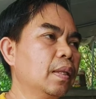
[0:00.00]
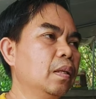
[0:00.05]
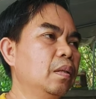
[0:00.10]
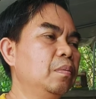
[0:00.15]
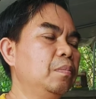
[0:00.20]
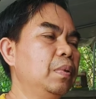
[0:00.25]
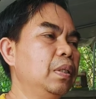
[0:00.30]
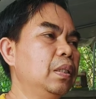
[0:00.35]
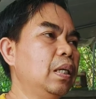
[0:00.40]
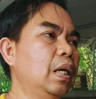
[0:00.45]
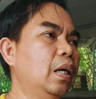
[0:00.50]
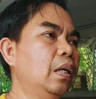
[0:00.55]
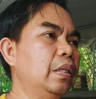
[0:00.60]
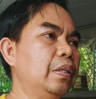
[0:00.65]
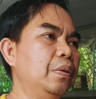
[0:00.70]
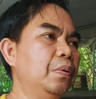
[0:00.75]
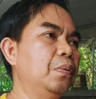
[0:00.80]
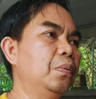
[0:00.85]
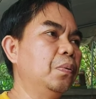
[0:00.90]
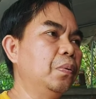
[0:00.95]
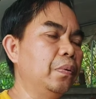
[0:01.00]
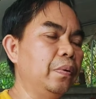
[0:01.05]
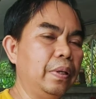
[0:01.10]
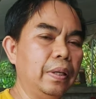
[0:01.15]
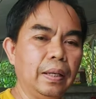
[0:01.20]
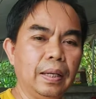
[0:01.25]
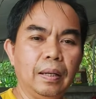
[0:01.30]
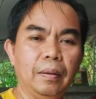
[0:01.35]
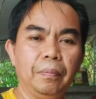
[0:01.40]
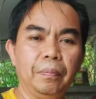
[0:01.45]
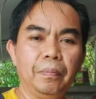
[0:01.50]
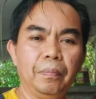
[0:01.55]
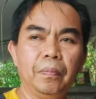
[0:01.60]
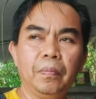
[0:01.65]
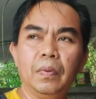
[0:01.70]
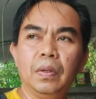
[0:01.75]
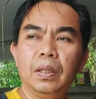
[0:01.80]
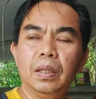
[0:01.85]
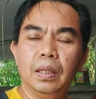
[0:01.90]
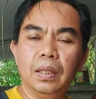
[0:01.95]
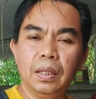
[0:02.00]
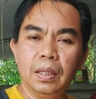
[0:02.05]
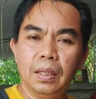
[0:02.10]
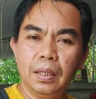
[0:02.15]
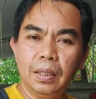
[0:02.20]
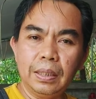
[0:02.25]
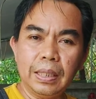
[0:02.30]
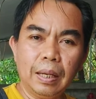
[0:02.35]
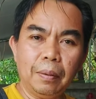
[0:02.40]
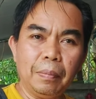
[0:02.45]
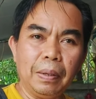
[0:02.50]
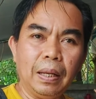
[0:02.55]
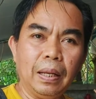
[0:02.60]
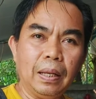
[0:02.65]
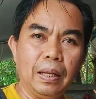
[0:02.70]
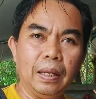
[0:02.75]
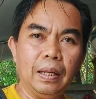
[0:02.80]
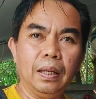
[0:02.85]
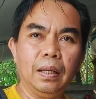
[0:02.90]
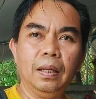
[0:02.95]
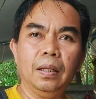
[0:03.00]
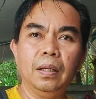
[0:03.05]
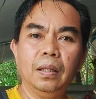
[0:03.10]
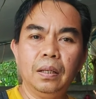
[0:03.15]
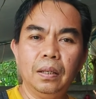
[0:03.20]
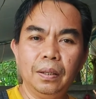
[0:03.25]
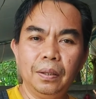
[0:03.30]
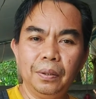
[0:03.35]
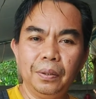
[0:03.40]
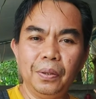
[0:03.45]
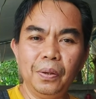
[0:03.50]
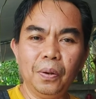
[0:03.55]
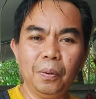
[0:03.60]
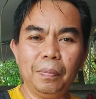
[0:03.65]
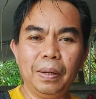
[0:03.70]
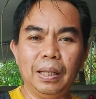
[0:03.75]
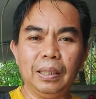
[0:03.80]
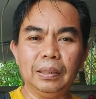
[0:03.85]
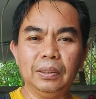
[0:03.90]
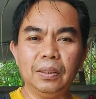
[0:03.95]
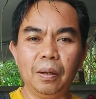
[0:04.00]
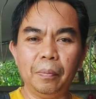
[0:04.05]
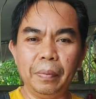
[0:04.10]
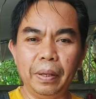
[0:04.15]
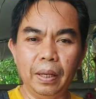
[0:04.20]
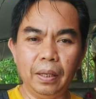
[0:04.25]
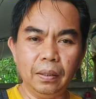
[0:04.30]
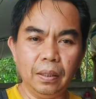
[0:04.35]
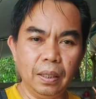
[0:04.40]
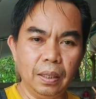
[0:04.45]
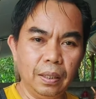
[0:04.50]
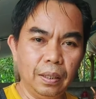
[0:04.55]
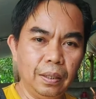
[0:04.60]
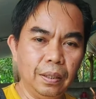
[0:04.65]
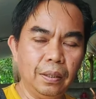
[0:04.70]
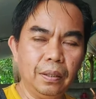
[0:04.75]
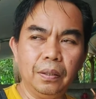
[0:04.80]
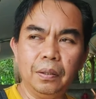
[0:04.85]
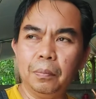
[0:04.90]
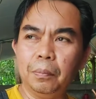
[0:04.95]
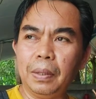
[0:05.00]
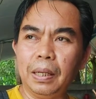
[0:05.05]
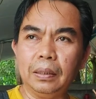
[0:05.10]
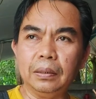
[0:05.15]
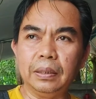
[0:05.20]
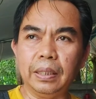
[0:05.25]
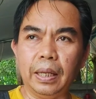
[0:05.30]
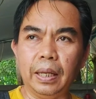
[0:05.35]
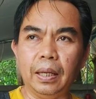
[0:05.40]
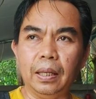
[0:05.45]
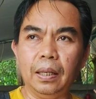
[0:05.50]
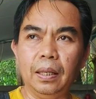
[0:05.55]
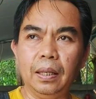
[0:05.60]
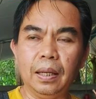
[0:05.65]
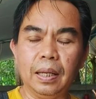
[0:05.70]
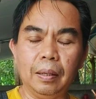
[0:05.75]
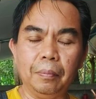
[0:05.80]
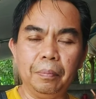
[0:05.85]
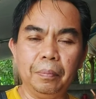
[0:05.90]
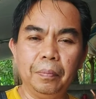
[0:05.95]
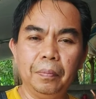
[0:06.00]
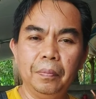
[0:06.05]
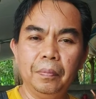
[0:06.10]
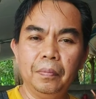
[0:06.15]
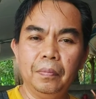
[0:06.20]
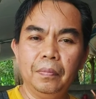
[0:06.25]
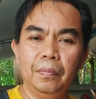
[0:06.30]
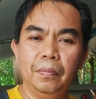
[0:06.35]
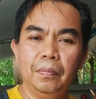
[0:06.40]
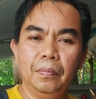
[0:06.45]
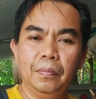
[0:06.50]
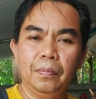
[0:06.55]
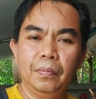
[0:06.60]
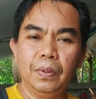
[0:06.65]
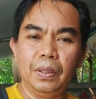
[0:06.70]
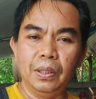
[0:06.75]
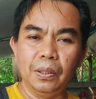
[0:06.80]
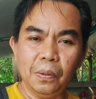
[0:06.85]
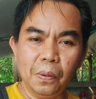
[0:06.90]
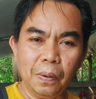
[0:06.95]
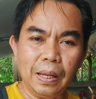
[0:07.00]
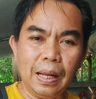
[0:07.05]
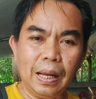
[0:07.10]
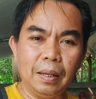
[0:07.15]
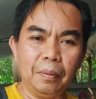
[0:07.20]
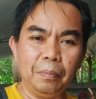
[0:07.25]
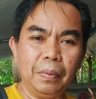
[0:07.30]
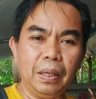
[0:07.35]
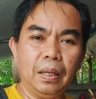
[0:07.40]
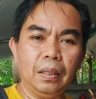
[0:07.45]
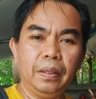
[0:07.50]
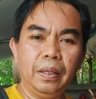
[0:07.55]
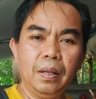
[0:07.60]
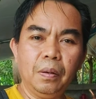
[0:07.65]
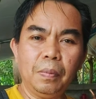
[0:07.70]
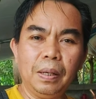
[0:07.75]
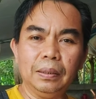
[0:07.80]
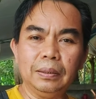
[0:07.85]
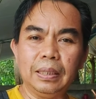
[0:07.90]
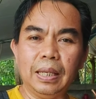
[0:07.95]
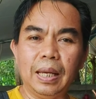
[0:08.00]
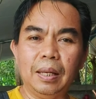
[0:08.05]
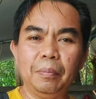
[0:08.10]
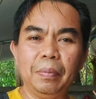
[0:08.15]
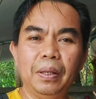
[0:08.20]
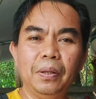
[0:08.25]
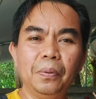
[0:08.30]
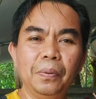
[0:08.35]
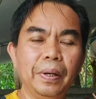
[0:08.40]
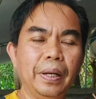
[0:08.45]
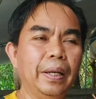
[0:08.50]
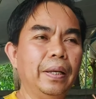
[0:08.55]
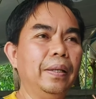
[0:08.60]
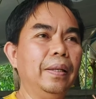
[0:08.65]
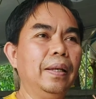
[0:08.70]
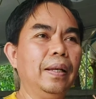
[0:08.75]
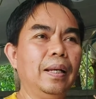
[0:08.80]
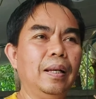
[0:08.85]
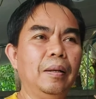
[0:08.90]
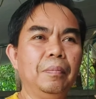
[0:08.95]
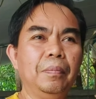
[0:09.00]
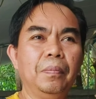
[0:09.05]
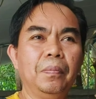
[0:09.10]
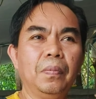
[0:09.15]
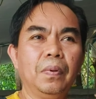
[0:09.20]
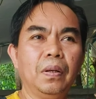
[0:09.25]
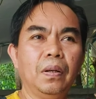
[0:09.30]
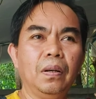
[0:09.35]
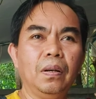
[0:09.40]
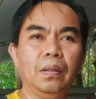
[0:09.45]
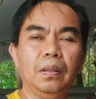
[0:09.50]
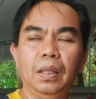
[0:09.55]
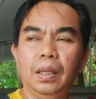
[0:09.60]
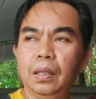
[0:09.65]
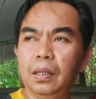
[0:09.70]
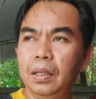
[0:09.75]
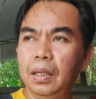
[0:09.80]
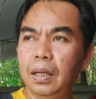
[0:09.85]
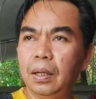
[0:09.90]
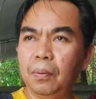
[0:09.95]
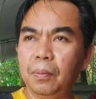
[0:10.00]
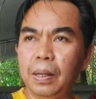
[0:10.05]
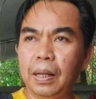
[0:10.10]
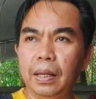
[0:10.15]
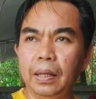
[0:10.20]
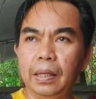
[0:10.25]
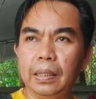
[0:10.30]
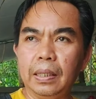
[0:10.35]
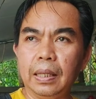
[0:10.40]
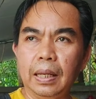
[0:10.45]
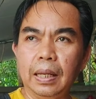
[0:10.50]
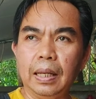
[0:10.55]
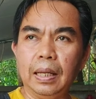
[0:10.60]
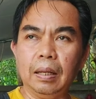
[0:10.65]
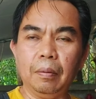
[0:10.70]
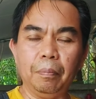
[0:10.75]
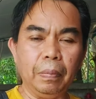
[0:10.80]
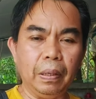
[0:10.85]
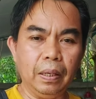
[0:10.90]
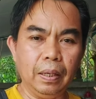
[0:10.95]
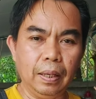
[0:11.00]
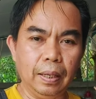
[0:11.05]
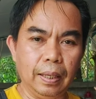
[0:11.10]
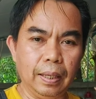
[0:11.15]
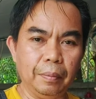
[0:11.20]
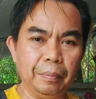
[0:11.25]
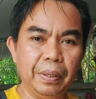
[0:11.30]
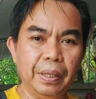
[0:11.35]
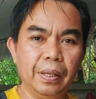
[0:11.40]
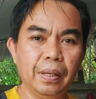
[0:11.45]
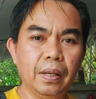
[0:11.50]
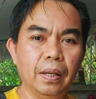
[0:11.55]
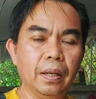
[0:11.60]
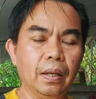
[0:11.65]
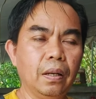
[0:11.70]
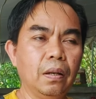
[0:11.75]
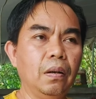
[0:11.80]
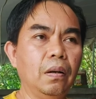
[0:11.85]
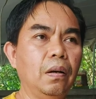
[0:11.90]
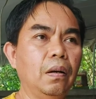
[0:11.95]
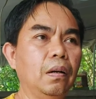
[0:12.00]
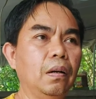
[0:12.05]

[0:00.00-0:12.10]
มีช่างอยู่นะครับ หรือจะมายกมาซ่อมเองที่บางแสนนะครับ ถือโอกาสมาเที่ยวบางแสนไปด้วยนะครับ ก็ทิ้งเครื่องไว้ถ้าปัญหาไม่เยอะก็